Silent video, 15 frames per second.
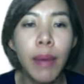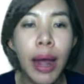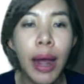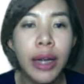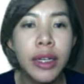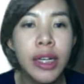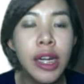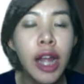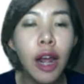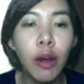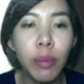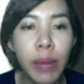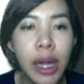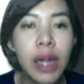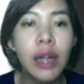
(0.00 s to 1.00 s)
p a t ี y เฮล
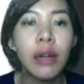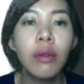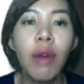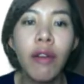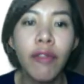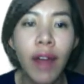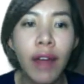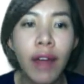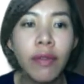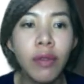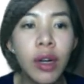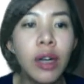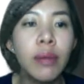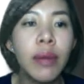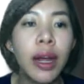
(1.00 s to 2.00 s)
m i นหรือว่าฟลตเวิ
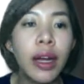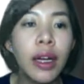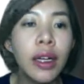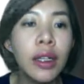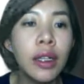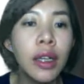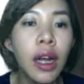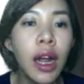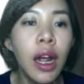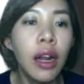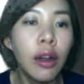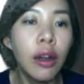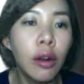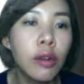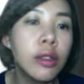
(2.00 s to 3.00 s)
ร์มเนี่ย ก็คือ
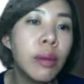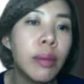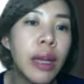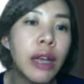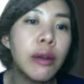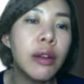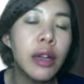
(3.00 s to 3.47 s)
น้องจะมี